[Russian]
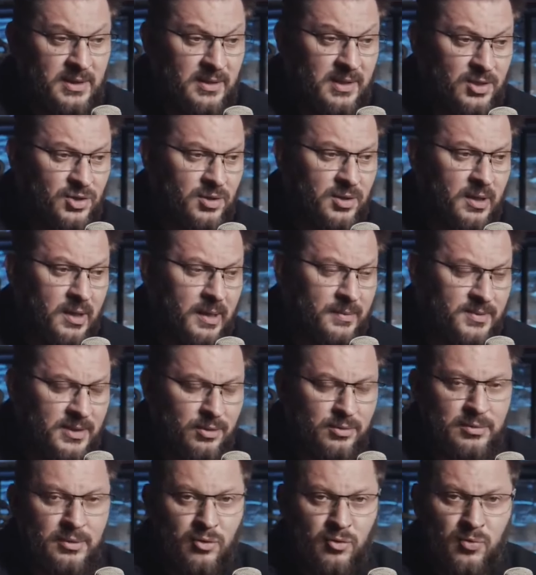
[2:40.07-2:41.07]
Задача
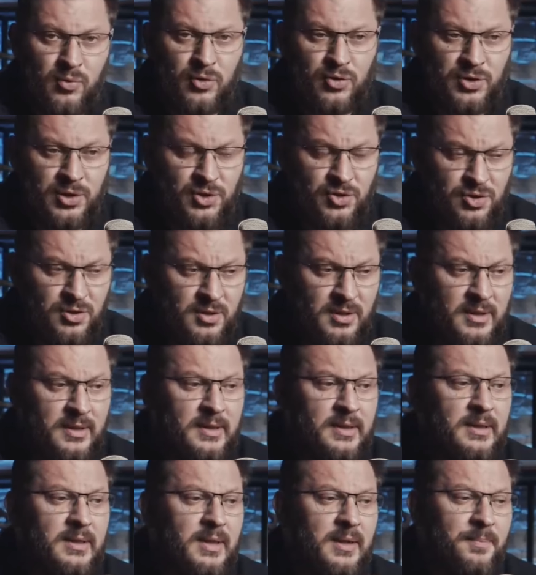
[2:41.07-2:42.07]
абсолютно любой женщины
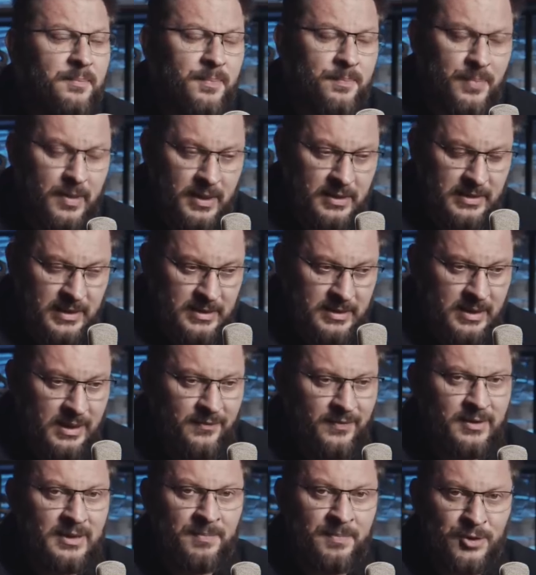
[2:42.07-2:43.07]

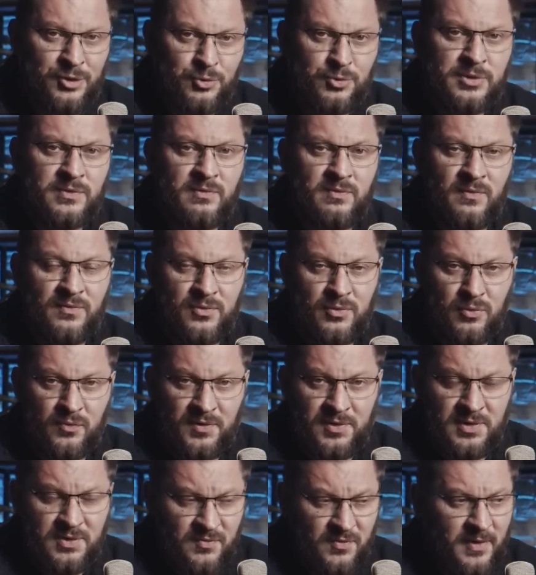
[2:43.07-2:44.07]
осознав это, почувствовав и
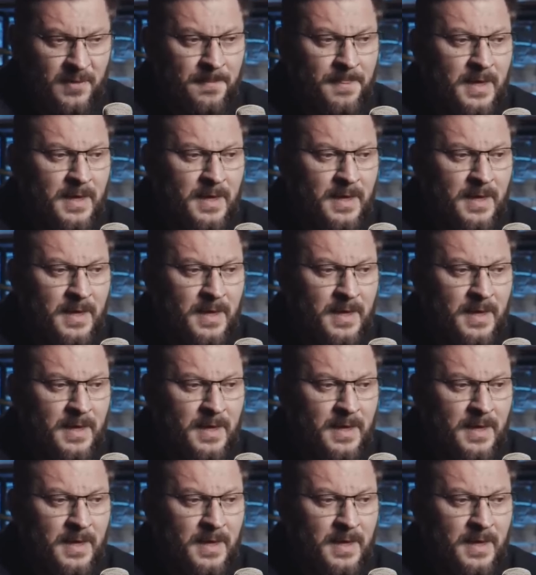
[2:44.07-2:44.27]
увидев,